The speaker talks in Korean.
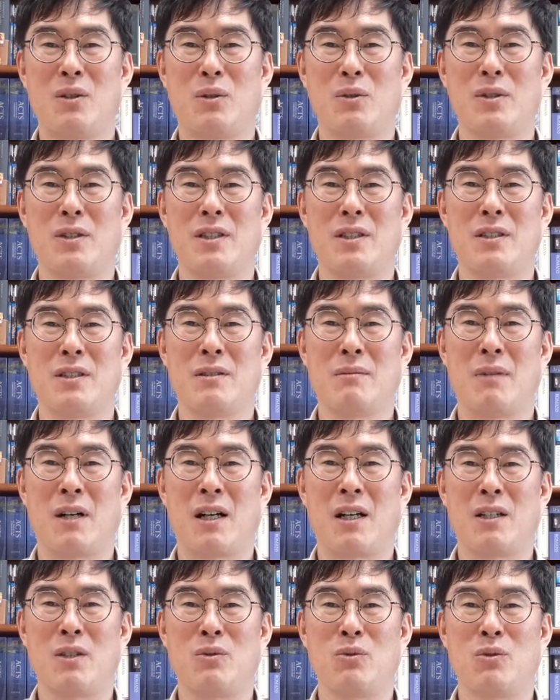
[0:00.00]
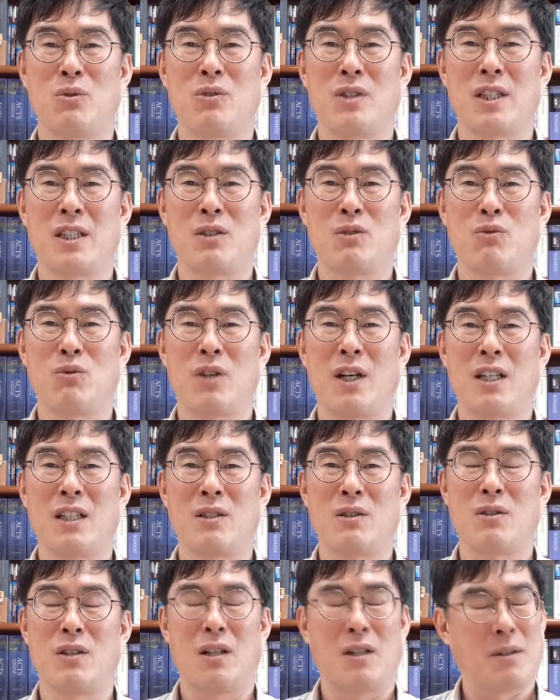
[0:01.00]
오늘은 마가는 누구인, 누가
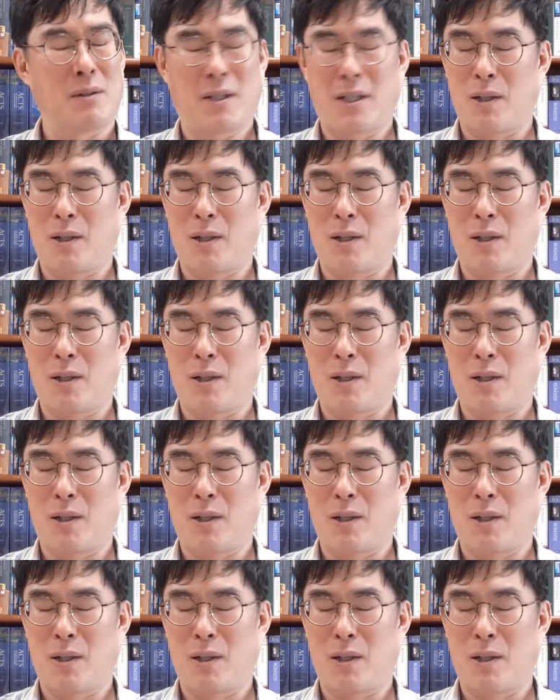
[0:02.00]
아,